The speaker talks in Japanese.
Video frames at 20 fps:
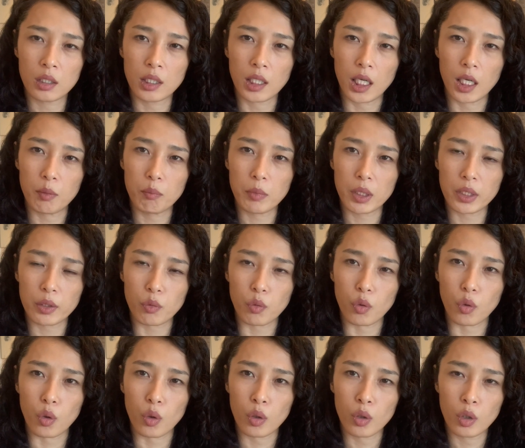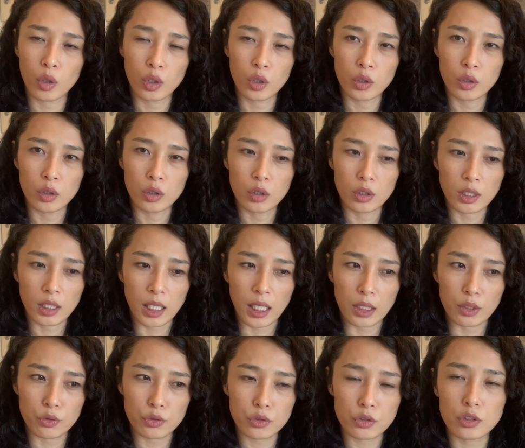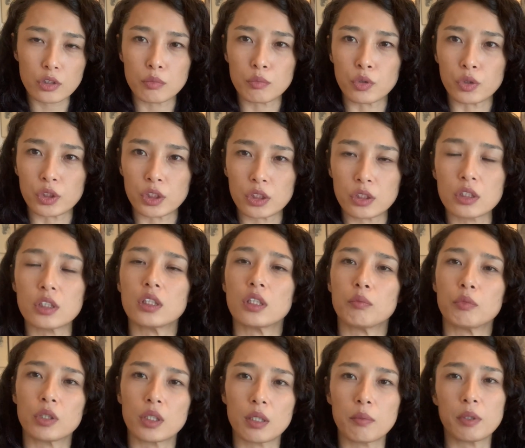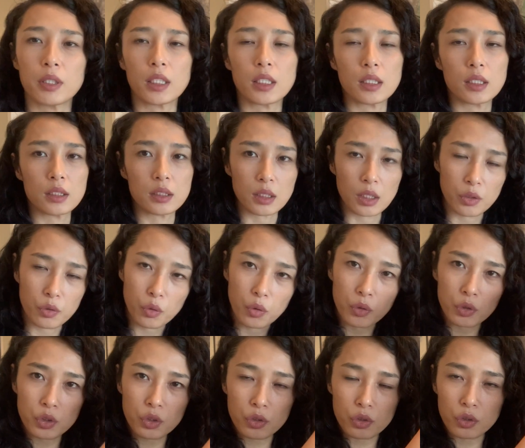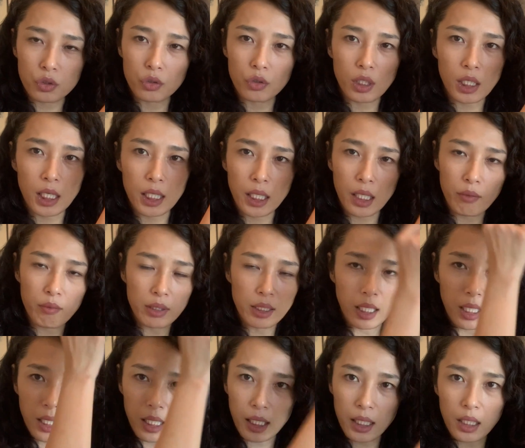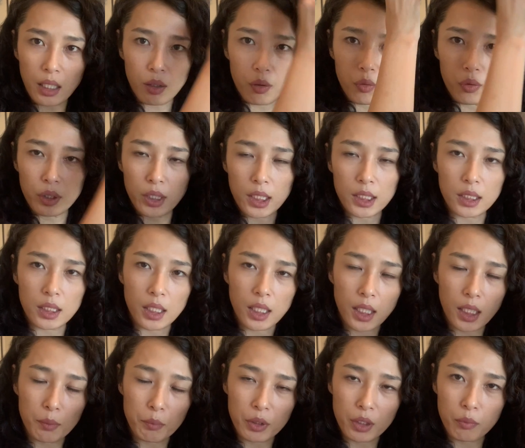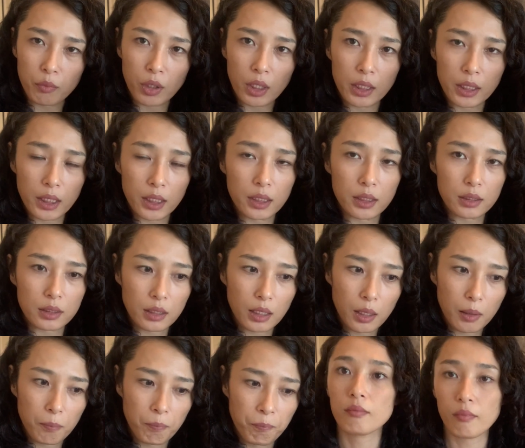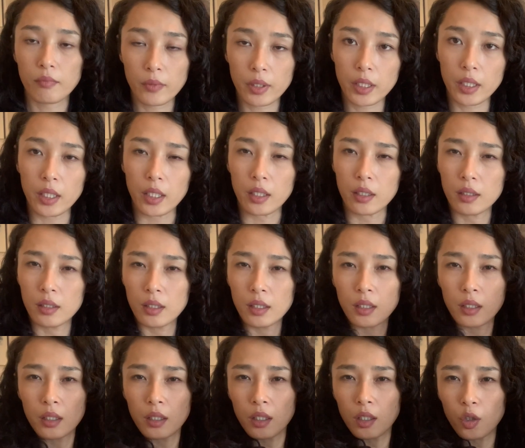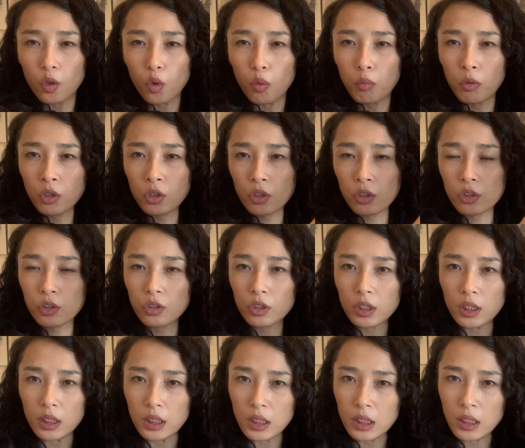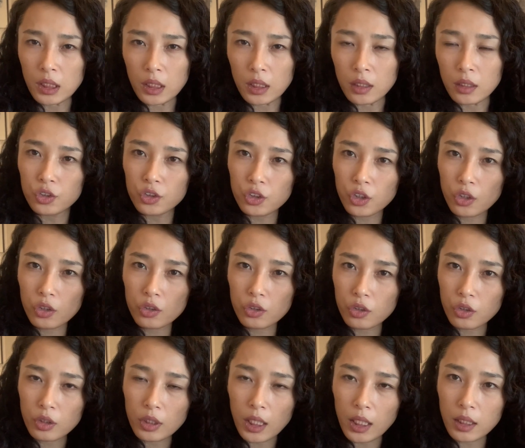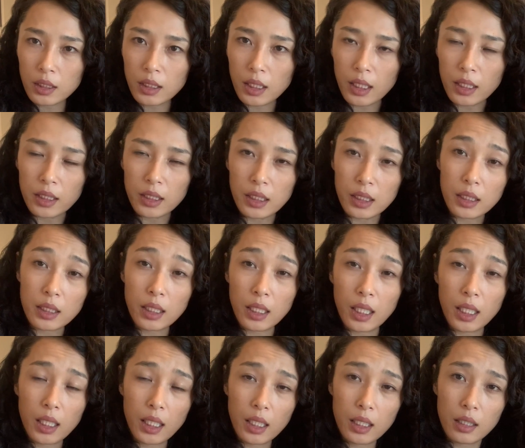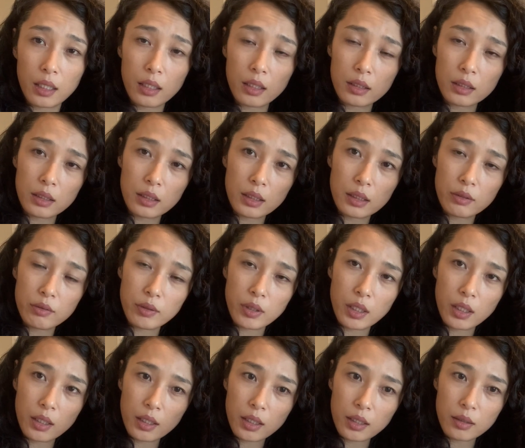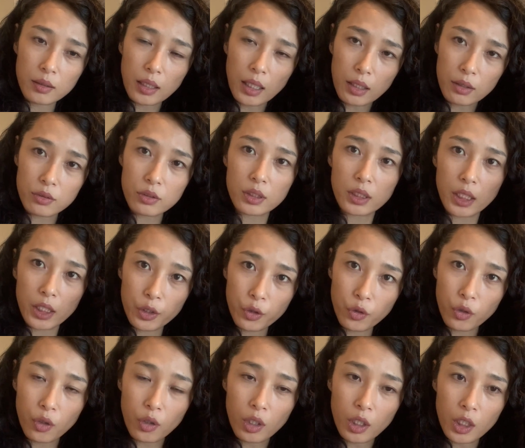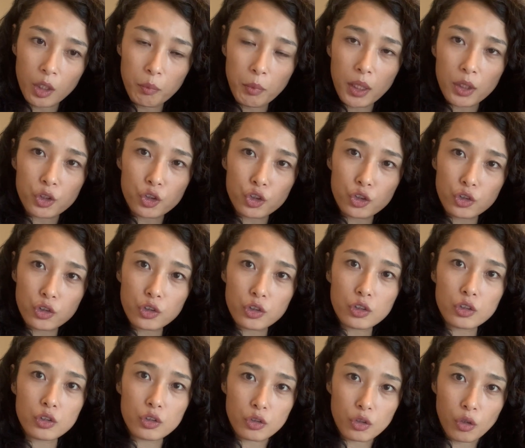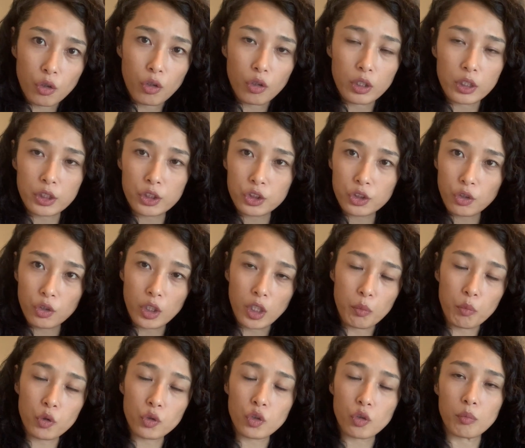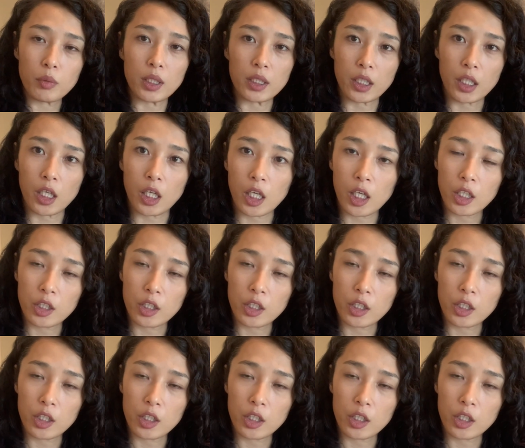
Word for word: あんまりこう軽く持ちすぎてもダメなんですけどちょっとその加減は何回かこうやりながら見てもらいたいですがでこう戻るときに、ちょっとなんか引っかかりはあるけど、まあ、スーッと一応根元まで